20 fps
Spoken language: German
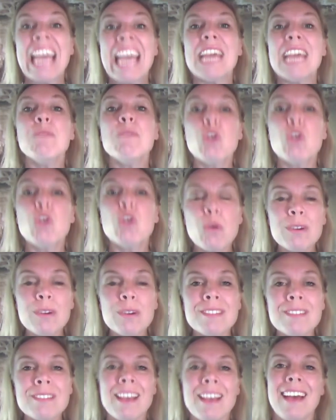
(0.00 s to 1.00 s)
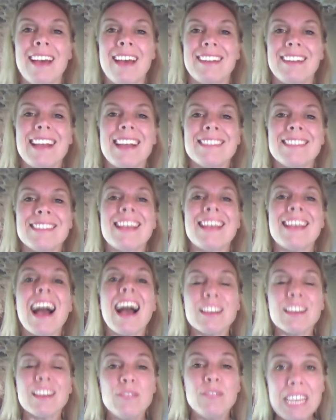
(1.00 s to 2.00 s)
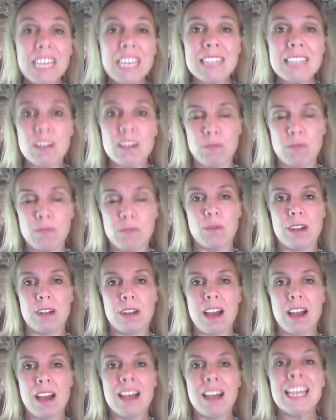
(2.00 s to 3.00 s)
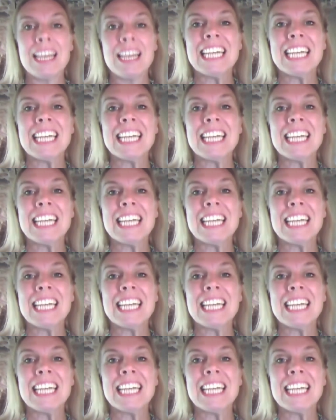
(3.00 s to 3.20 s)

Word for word: Im Kurs Das Akquisewunder